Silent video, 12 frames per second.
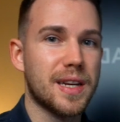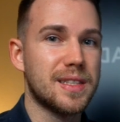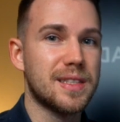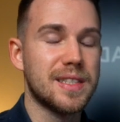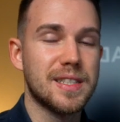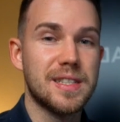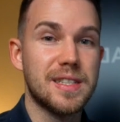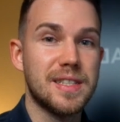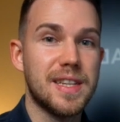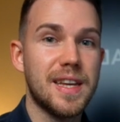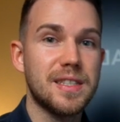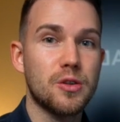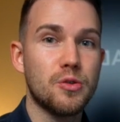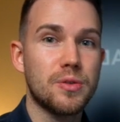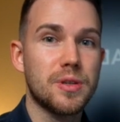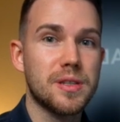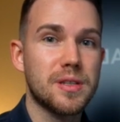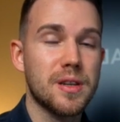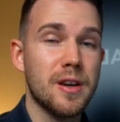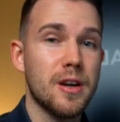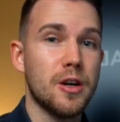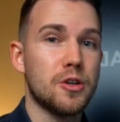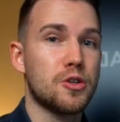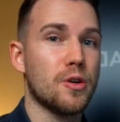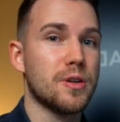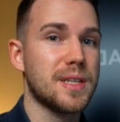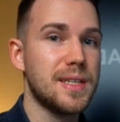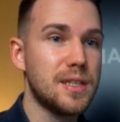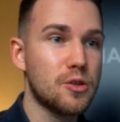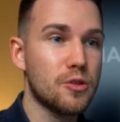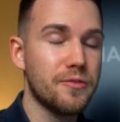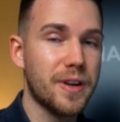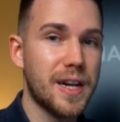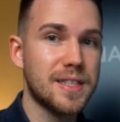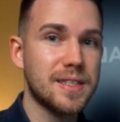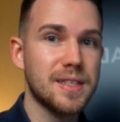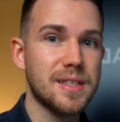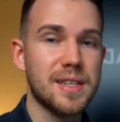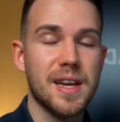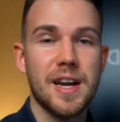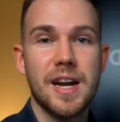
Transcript: ein sehr, sehr gutes Chance-Risiko-Verhältnis.